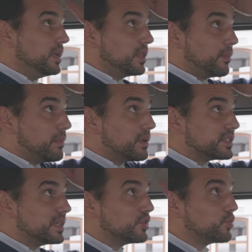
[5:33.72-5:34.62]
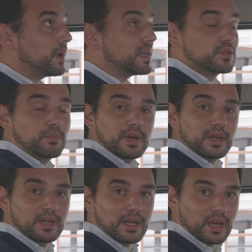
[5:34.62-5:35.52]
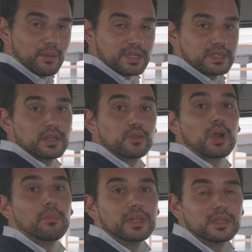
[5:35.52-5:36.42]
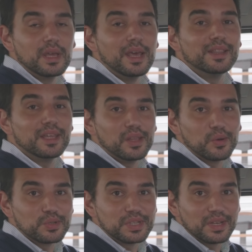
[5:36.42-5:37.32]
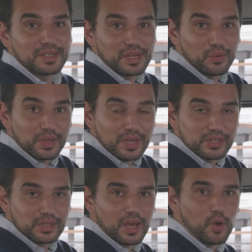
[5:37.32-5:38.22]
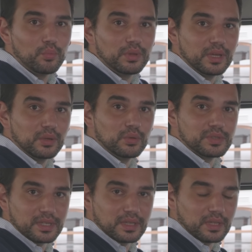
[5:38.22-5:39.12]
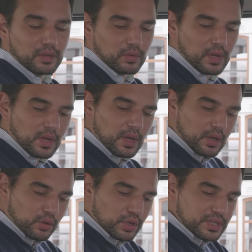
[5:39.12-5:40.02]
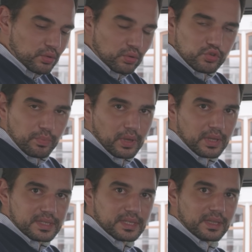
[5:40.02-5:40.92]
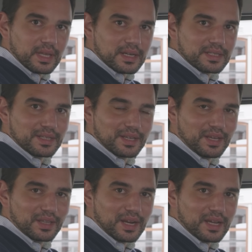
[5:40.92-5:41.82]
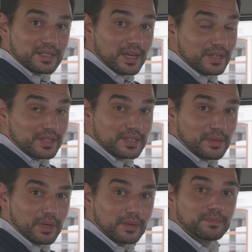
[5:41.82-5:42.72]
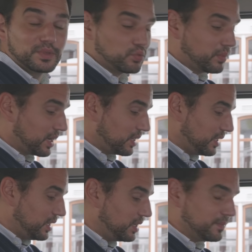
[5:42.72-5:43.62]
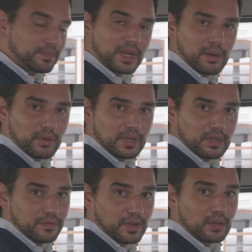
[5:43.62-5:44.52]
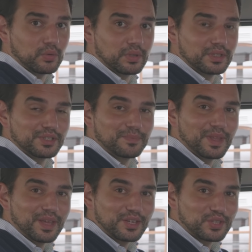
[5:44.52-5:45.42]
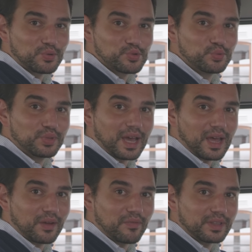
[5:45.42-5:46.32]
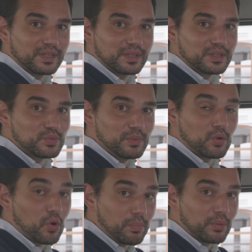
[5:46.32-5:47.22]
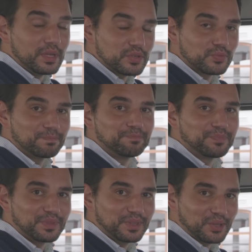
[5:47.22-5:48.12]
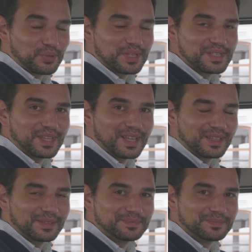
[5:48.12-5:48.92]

e também bastante espaço para a cabeça, naturalmente tendo em consideração que este é um modelo citadino. Dois adultos podem sentar-se aqui atrás e resta saber se uma cadeirinha cabe aqui. Afinal de contas, este é um segundo carro que vai ter de assumir compromissos dentro da cidade.